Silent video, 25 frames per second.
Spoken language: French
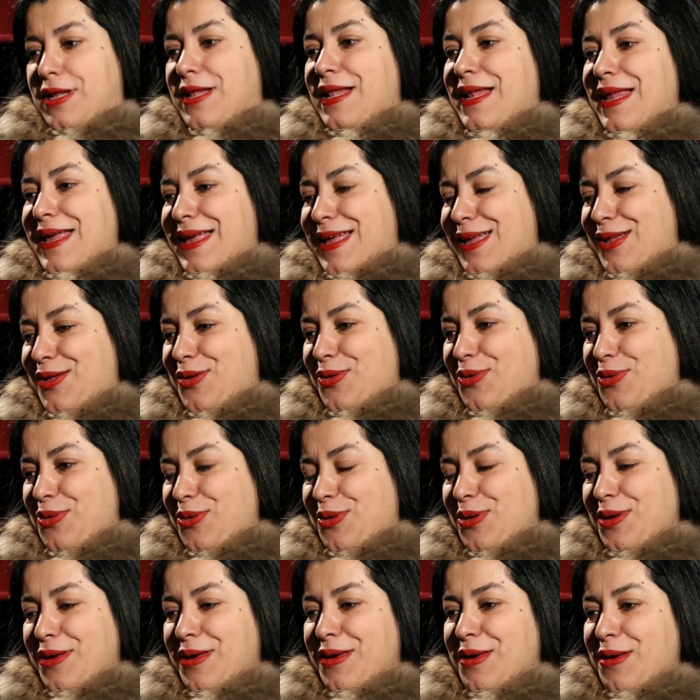
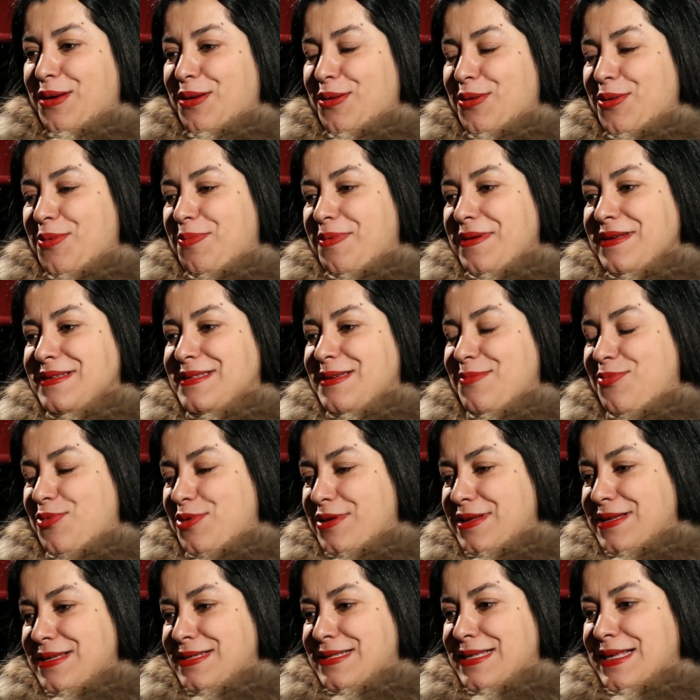le, le
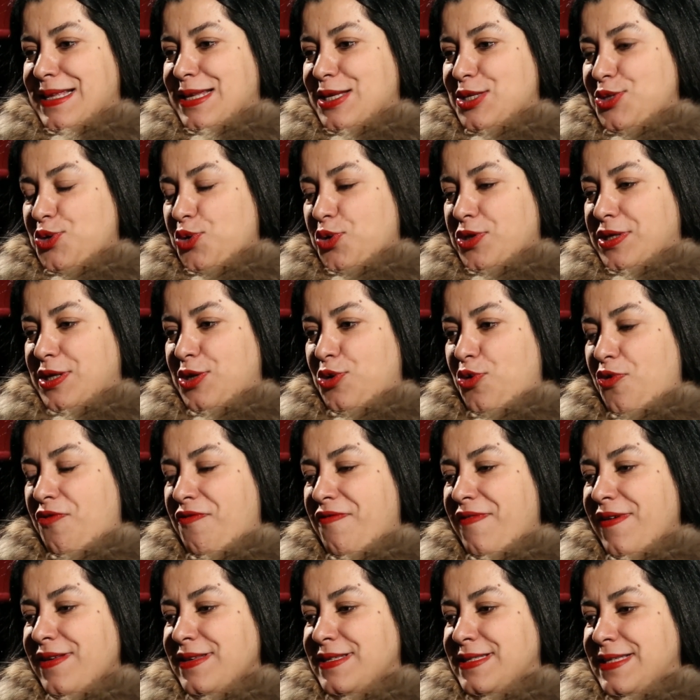Persepolis, il est sorti
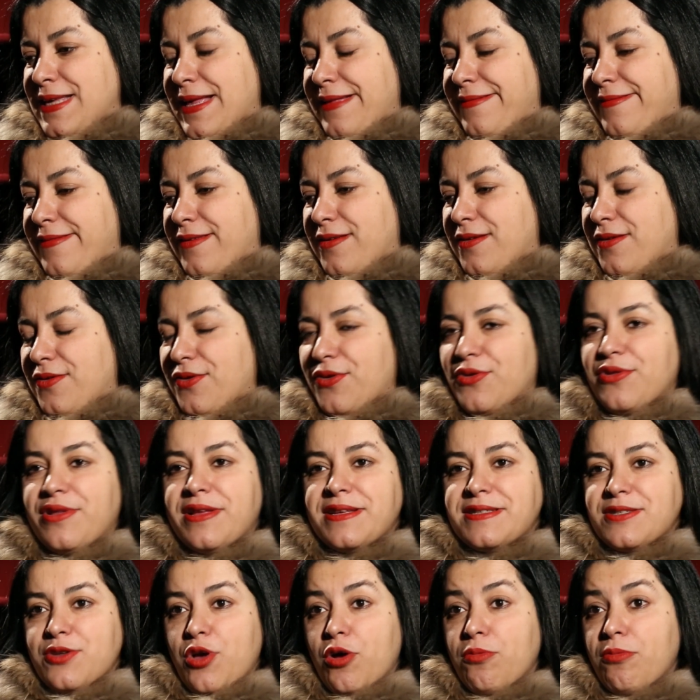le 27 euh,
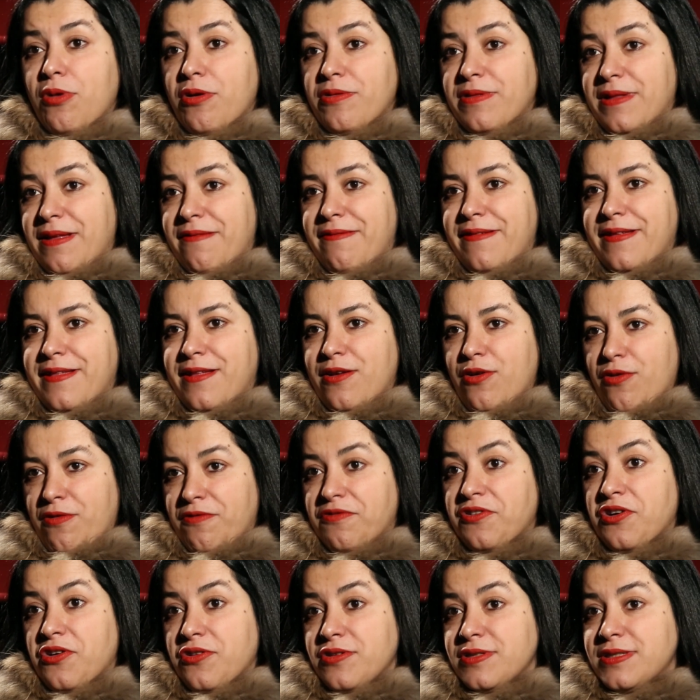décembre en DVD
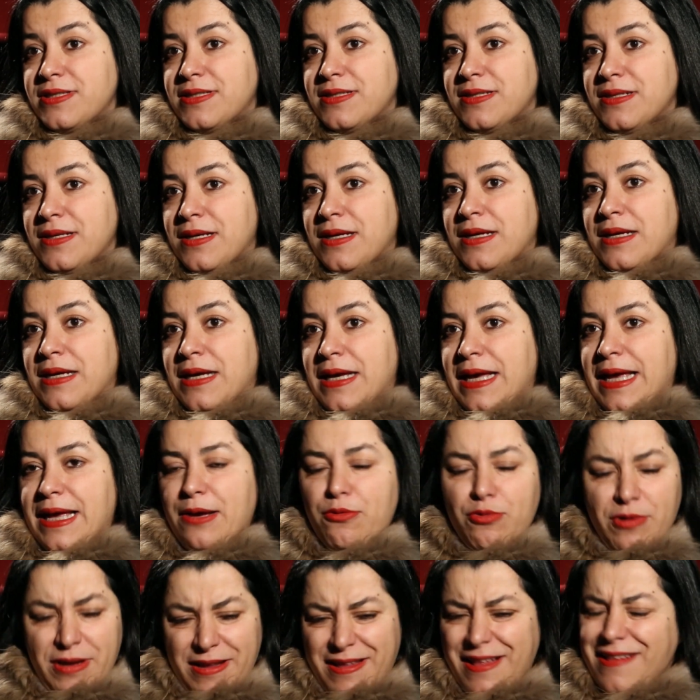en France.
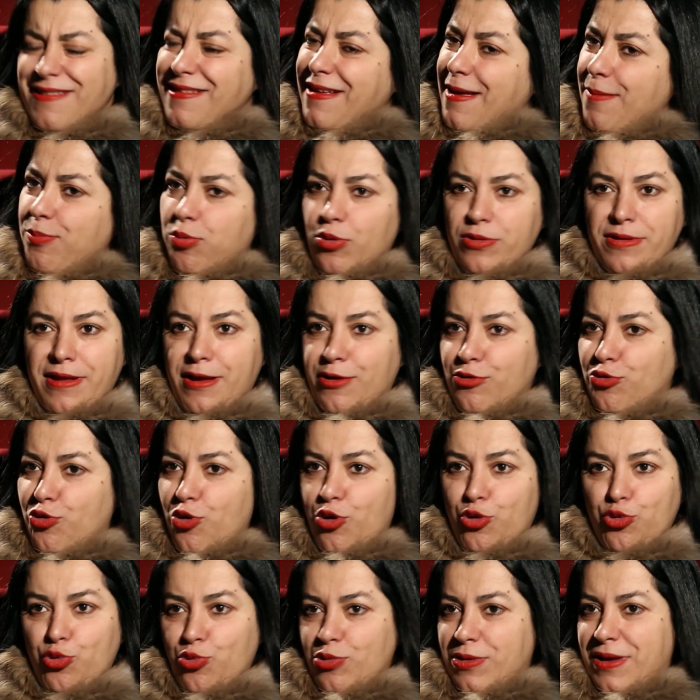Et on était très
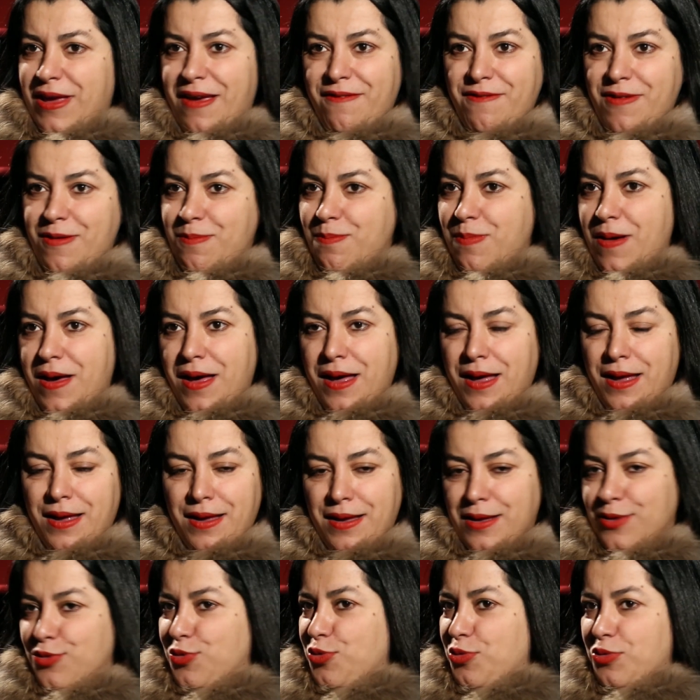protecteurs, donc il n'y avait
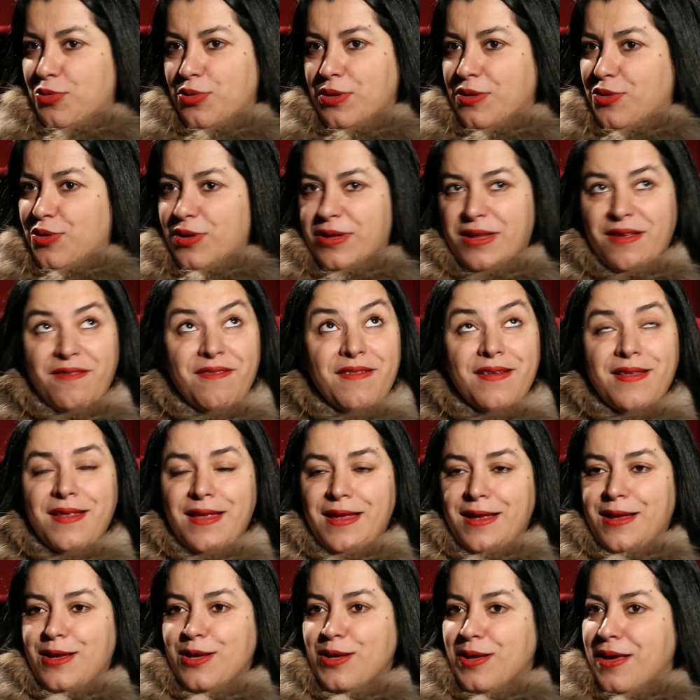pas de,
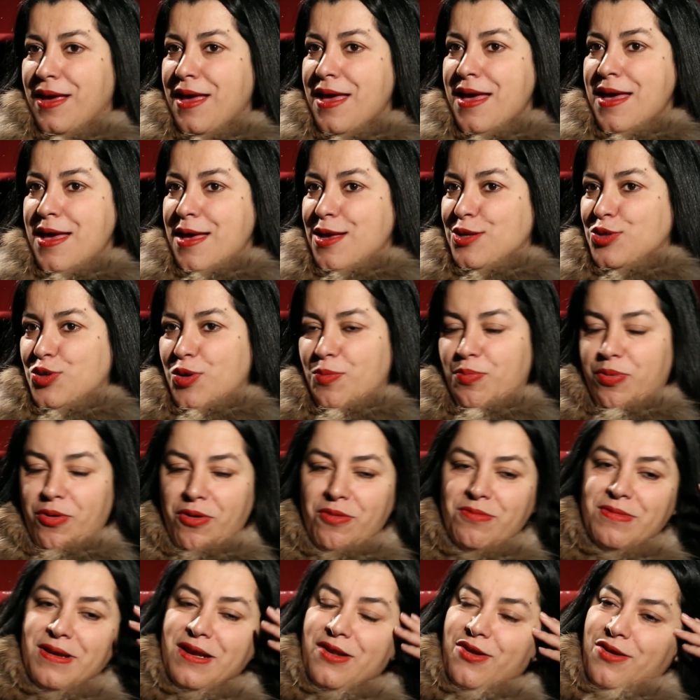DVD qui se
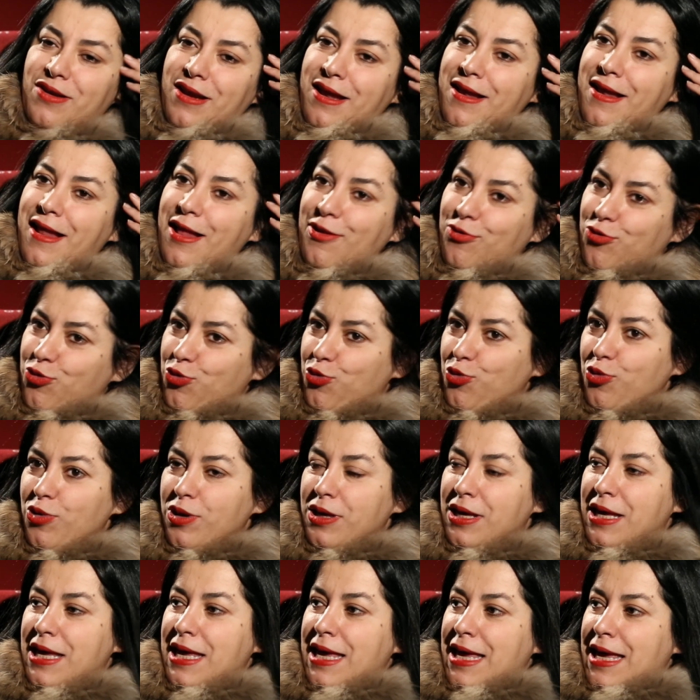promenait dans la
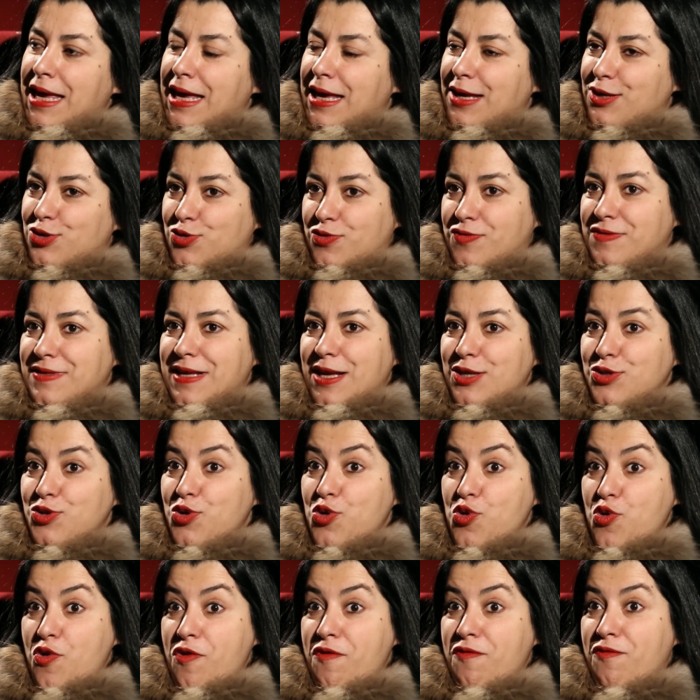nature. Je vous
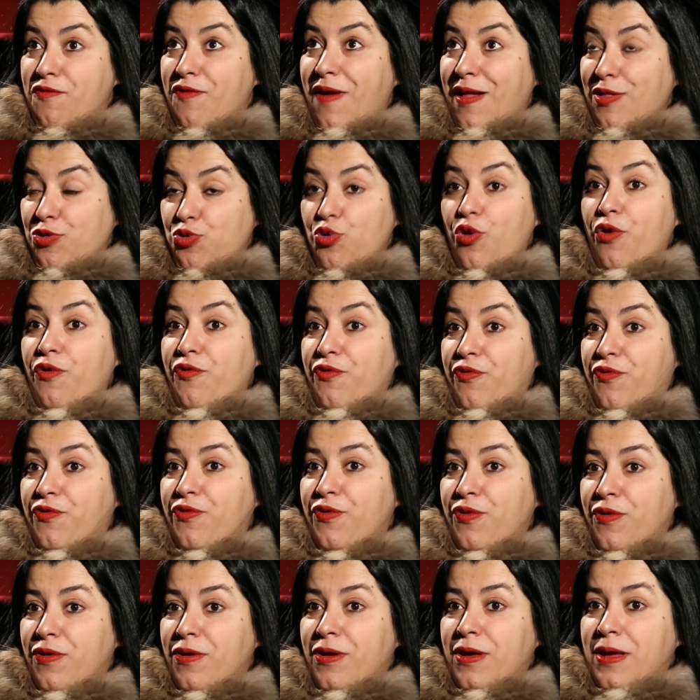assure, le
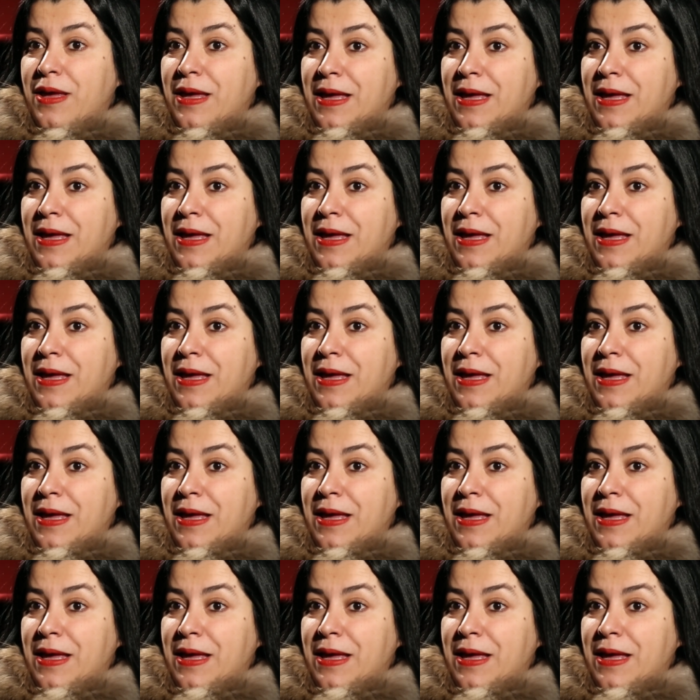29,